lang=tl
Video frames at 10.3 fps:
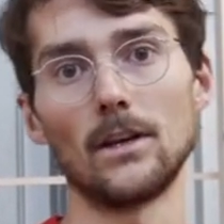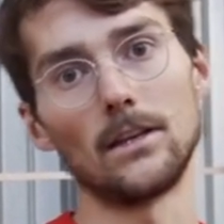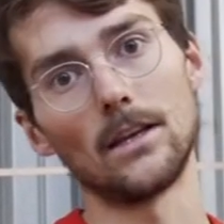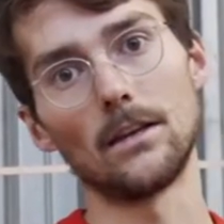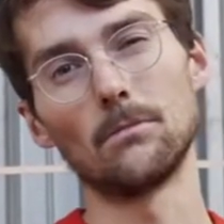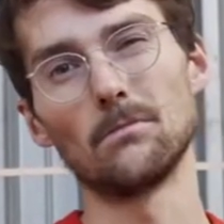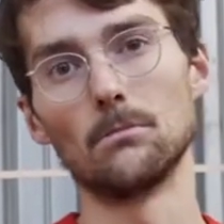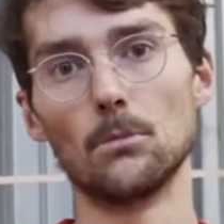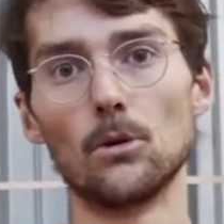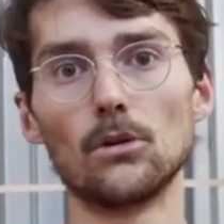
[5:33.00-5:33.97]
at
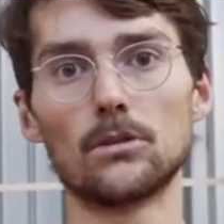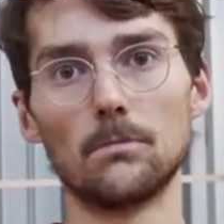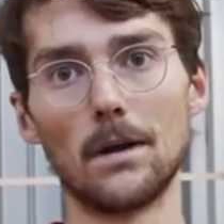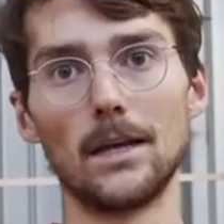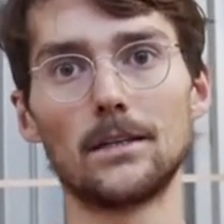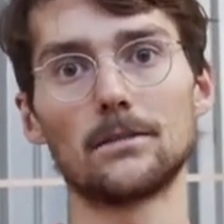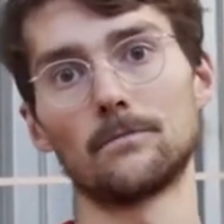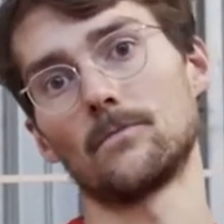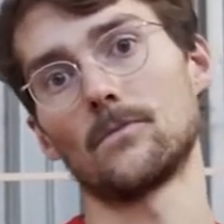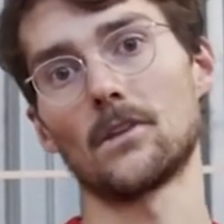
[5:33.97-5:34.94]
saka baka magkaroon
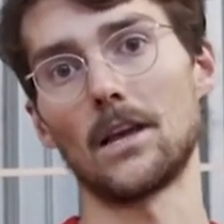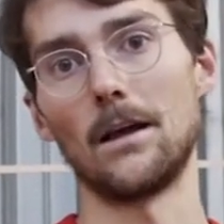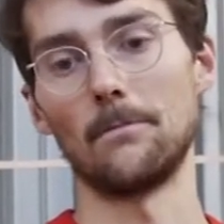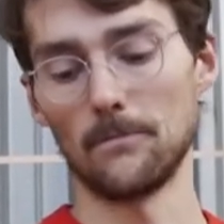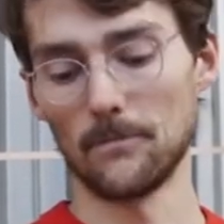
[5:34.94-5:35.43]
ng amag.